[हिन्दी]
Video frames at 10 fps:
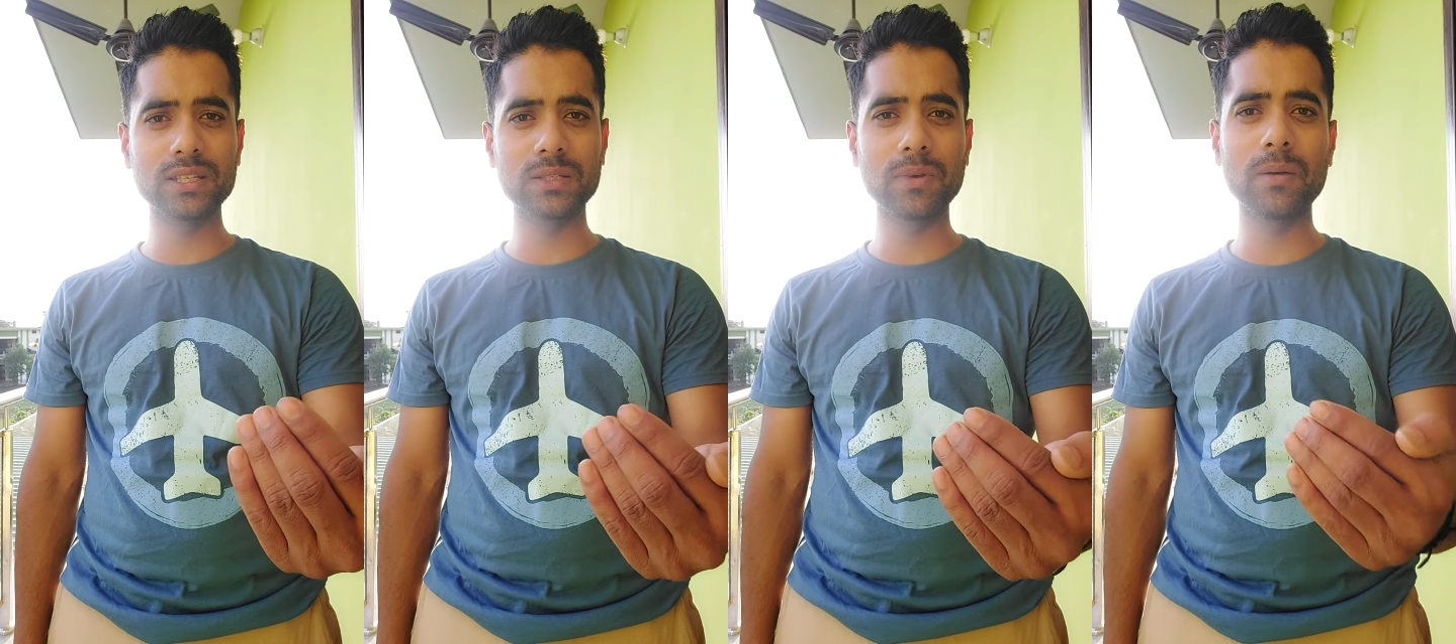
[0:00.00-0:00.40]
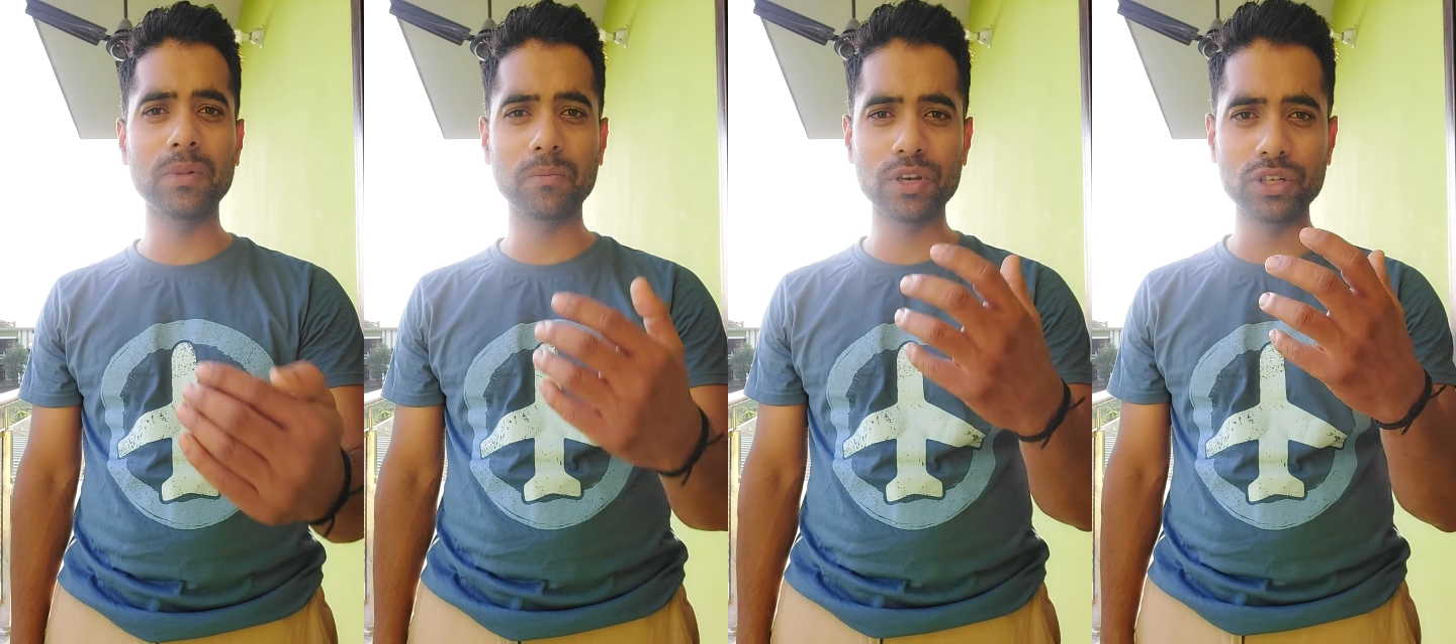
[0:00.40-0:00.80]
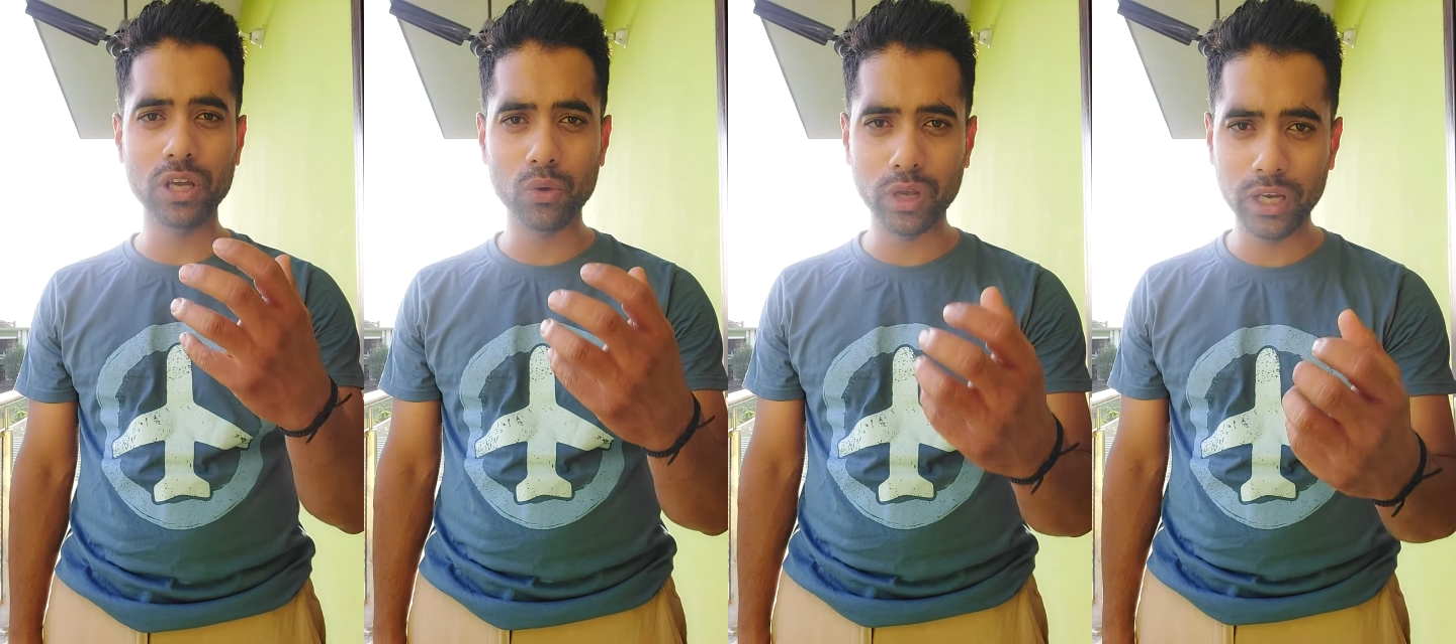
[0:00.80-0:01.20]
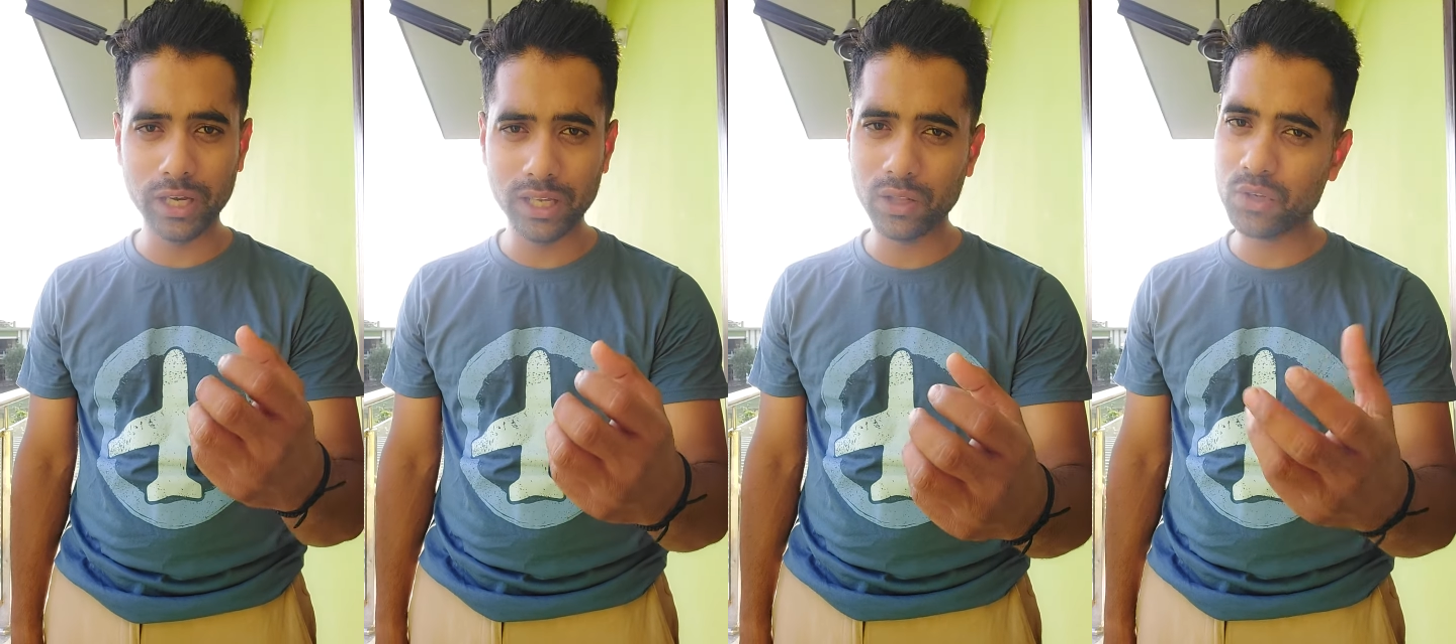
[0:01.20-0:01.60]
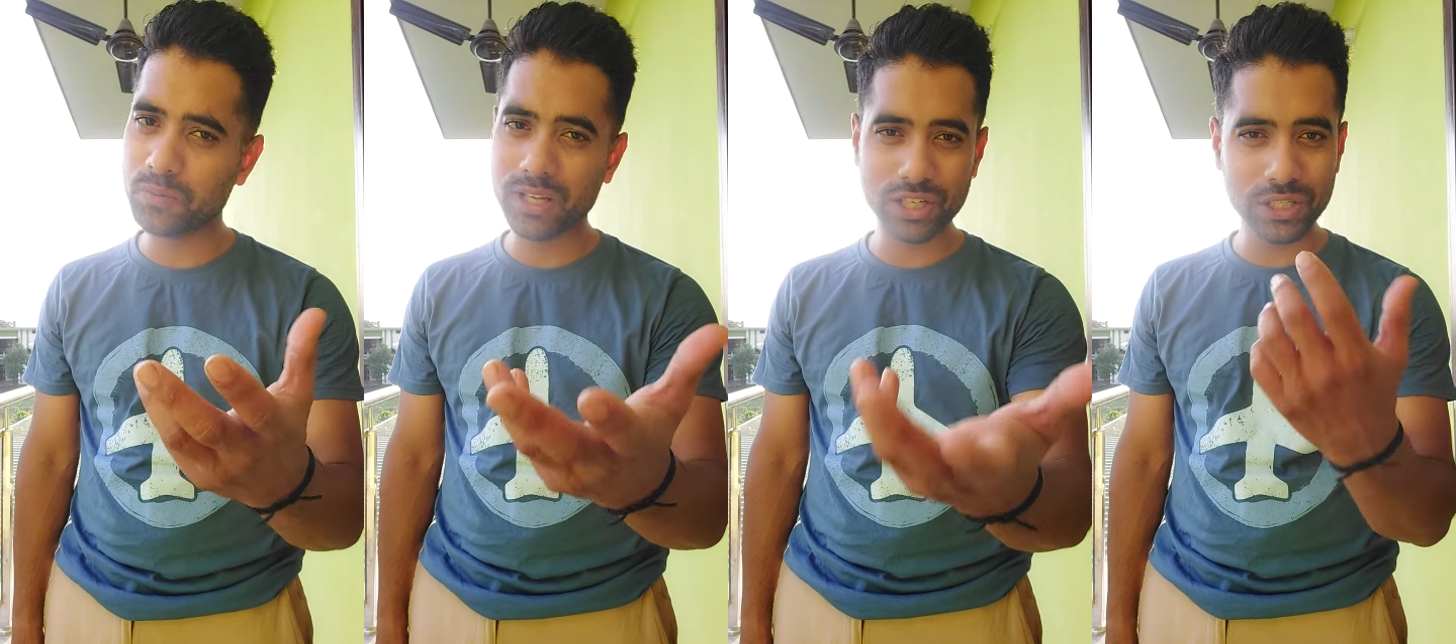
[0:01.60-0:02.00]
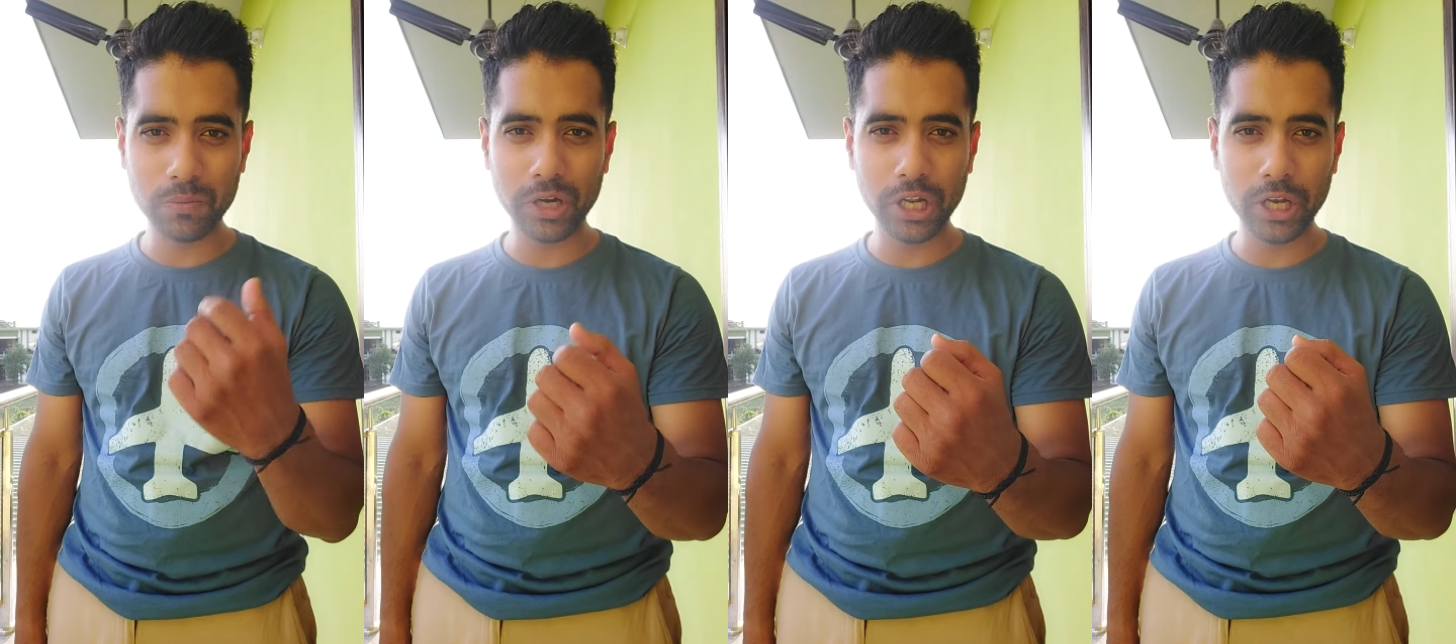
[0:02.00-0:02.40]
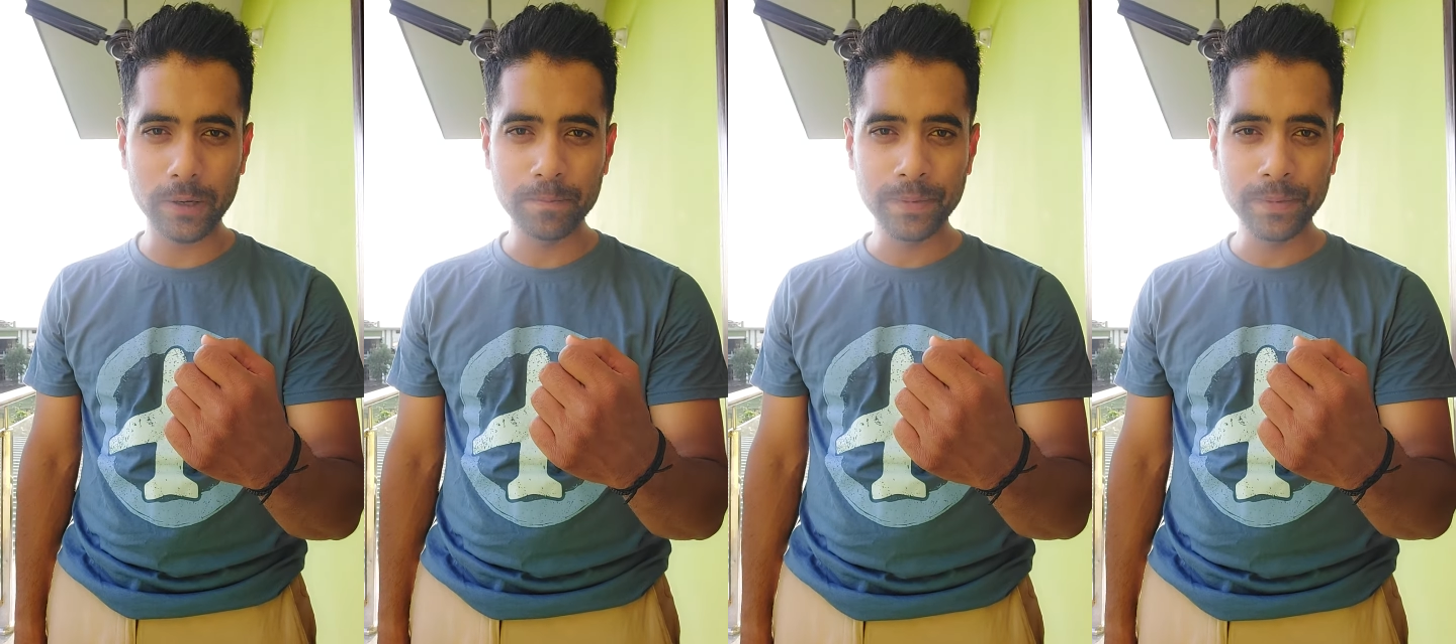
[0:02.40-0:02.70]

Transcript: जिसमें आप प्रिपरेशन करोगे नीट की तो उसमें अच्छे से पढ़ लेना